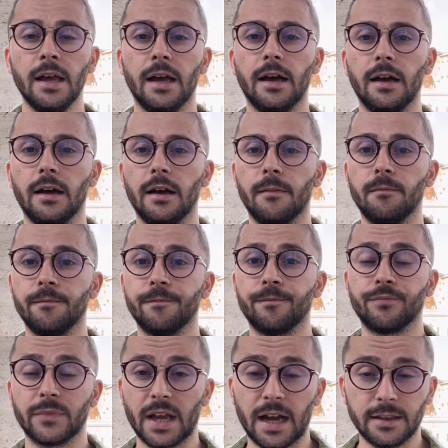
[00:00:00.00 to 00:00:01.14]
ehm,
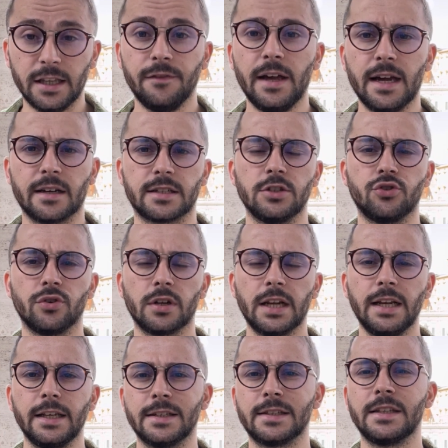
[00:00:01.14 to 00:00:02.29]
diversi
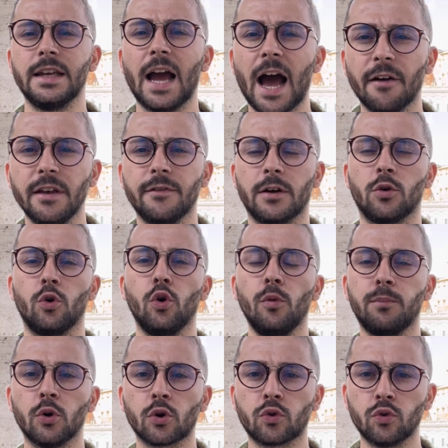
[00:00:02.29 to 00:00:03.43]
giornalisti avevano
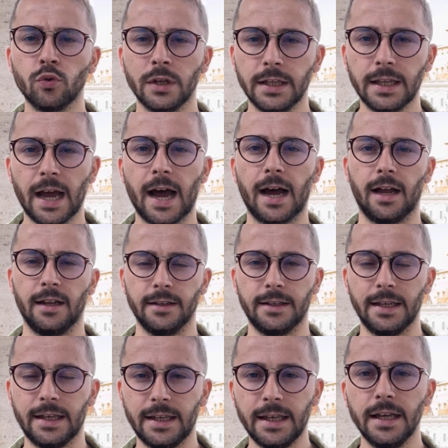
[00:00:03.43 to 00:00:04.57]
l'opportunità
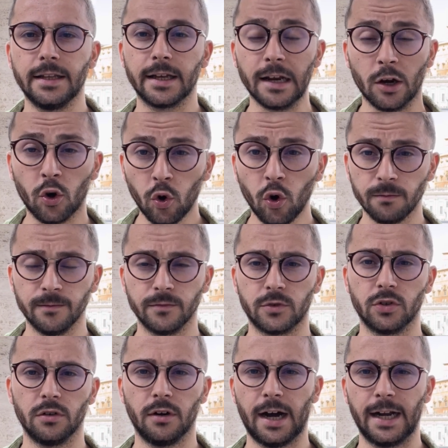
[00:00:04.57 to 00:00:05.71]
di chiedere
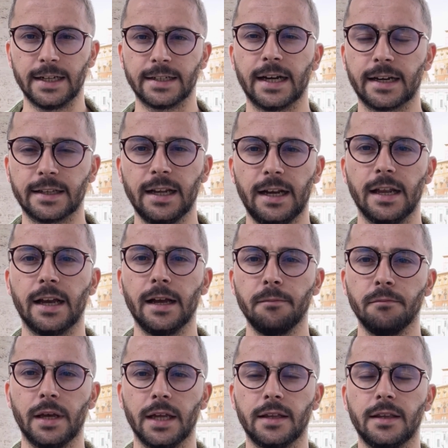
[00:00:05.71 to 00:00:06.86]
conto al cardinale
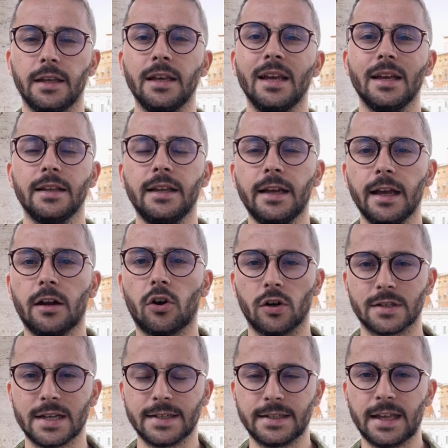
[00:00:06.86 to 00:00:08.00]
Gambetti di che
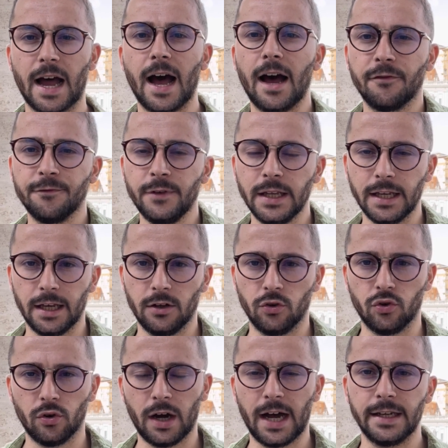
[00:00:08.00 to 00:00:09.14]
cosa sta
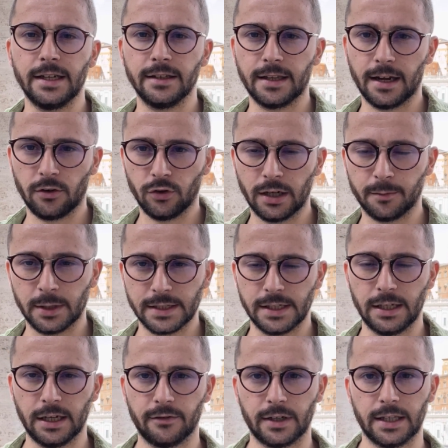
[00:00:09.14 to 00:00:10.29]
avvenendo all'interno della
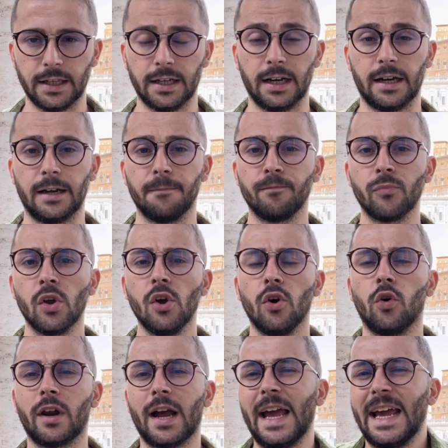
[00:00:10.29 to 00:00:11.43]
Basilica Vaticana.
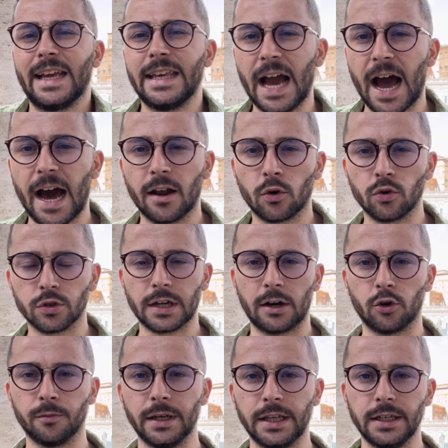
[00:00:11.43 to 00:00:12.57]
Ora è chiaro, lo
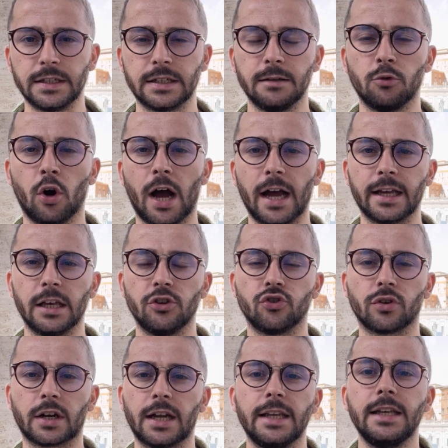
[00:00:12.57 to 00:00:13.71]
sanno benissimo anche i
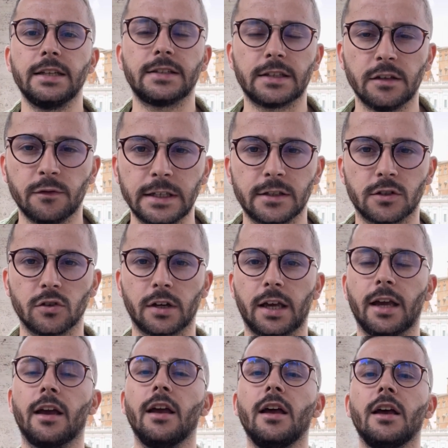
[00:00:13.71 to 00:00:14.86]
giornalisti, visto
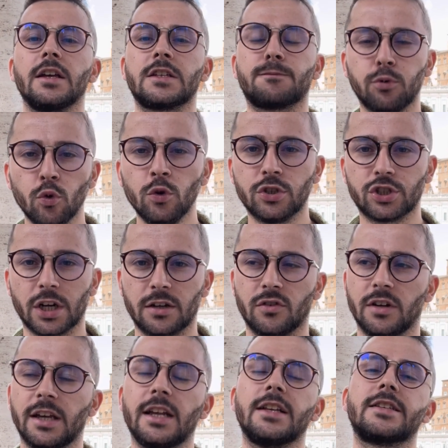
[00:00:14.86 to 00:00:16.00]
che spulciano
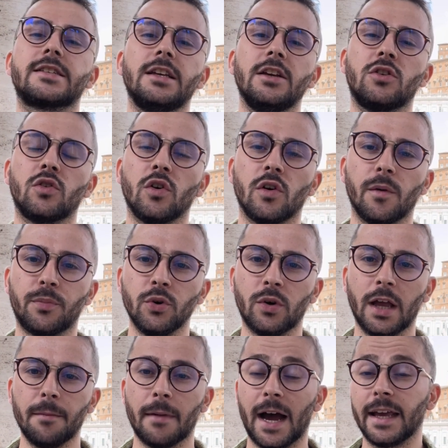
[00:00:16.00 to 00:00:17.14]
il sito più
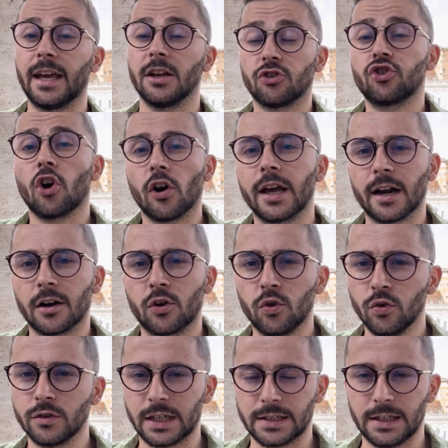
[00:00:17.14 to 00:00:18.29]
che mai, che ciò che
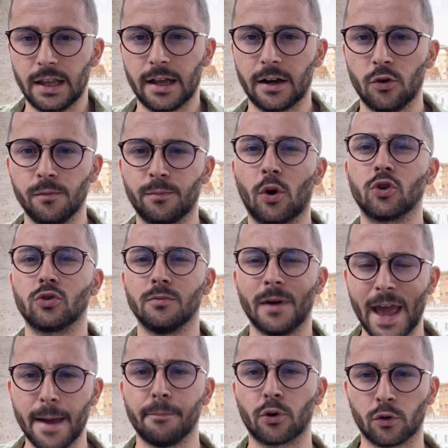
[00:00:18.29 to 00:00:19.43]
racconta Silere non possum
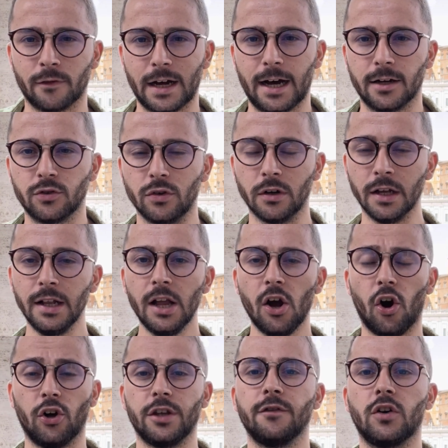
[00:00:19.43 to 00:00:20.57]
è provato.
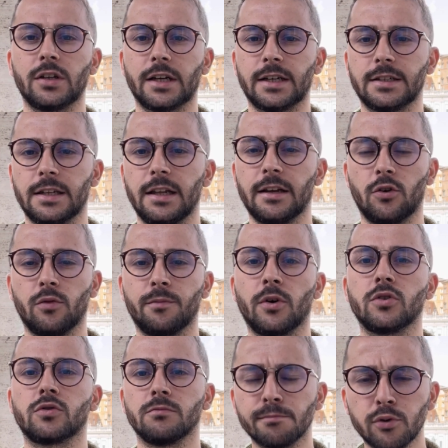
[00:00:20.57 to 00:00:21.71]
Ogni volta che Silere non
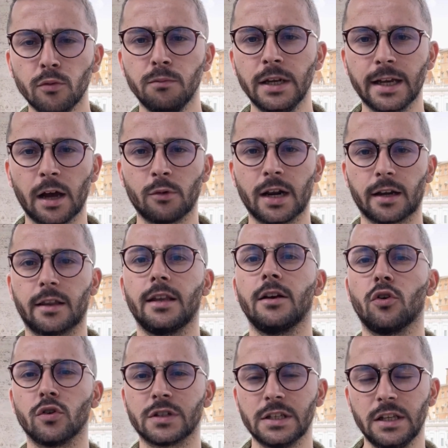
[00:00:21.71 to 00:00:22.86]
possum pubblica un
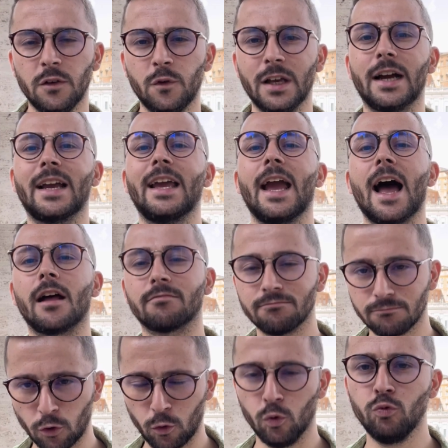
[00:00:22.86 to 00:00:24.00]
articolo significa che ha
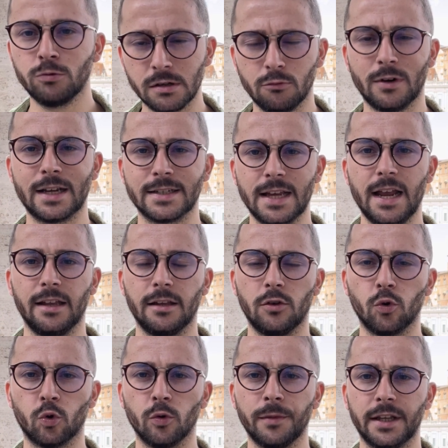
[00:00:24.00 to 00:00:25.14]
un, una serie di
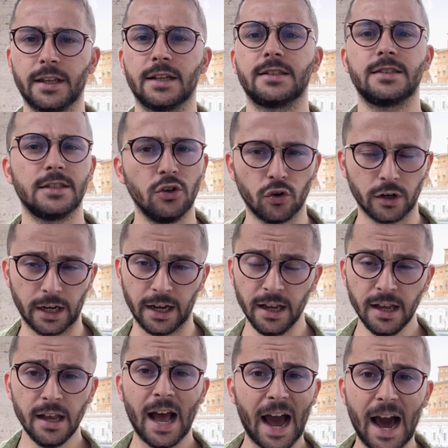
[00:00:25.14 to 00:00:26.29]
documentazione
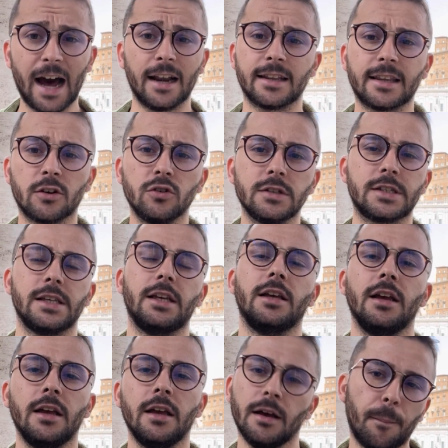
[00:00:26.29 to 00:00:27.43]
alta così
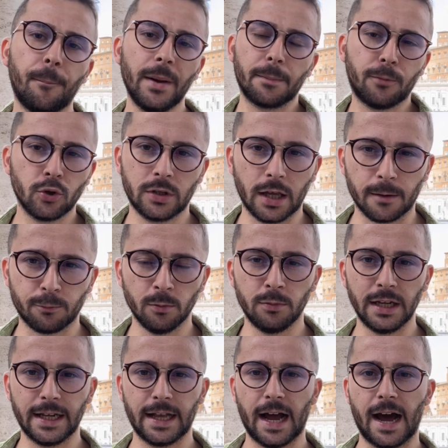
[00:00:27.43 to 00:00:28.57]
per poter
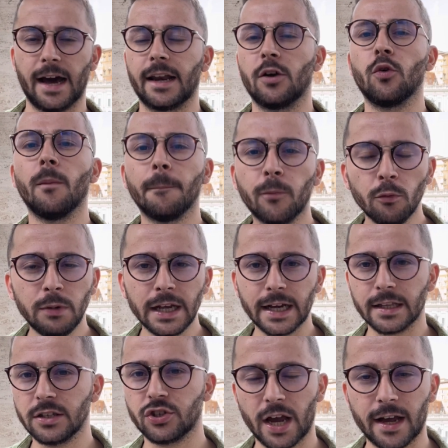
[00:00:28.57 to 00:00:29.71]
pubblicare, non pubblica
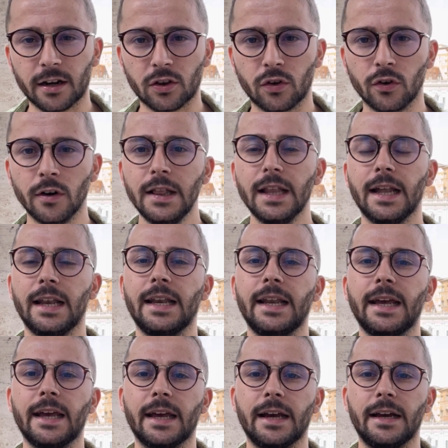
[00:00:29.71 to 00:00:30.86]
di certo
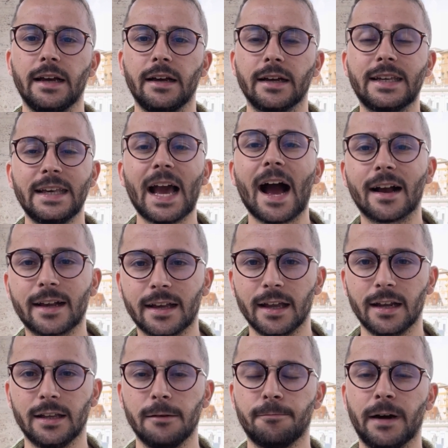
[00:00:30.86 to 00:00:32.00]
le eh,
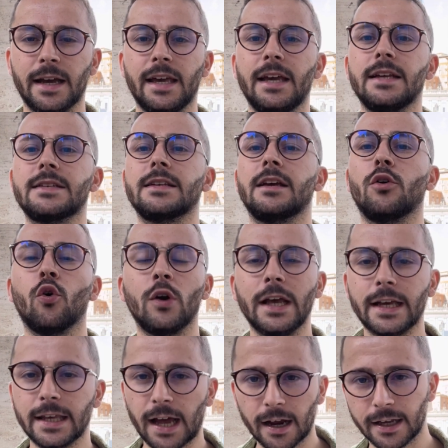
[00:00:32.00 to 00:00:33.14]
chiacchiere di paese o le
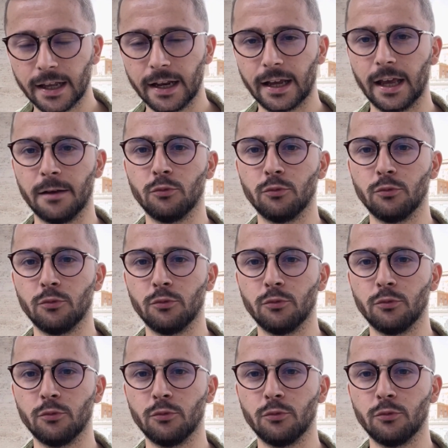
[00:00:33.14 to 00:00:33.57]
chiacchiere che i